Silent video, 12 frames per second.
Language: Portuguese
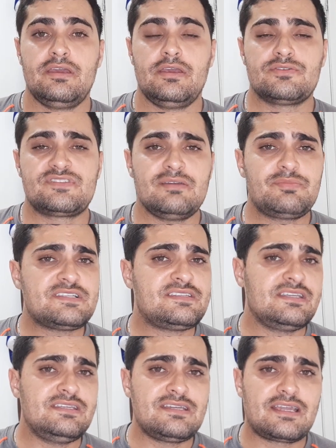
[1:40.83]
Eu sempre
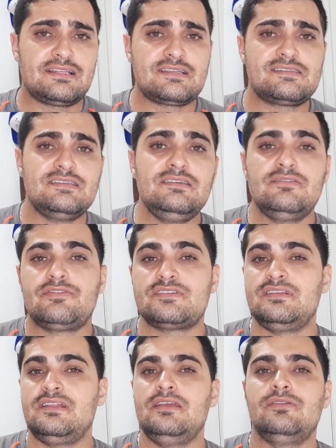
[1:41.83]
segui aquelas
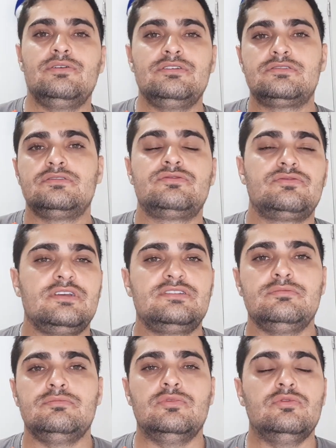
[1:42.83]
rifas e leilões do
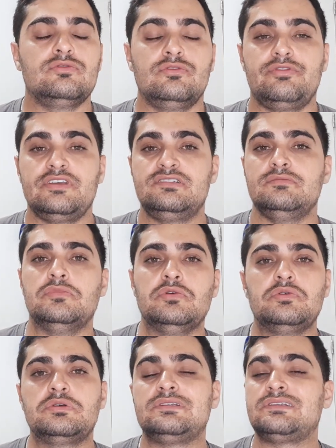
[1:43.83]
Facebook, do
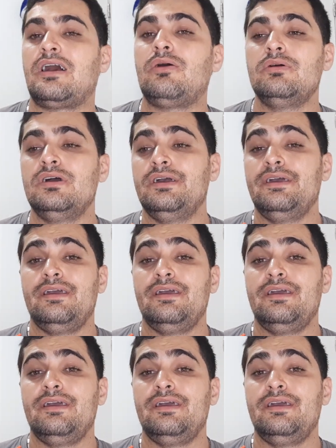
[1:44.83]
Facebook e tal,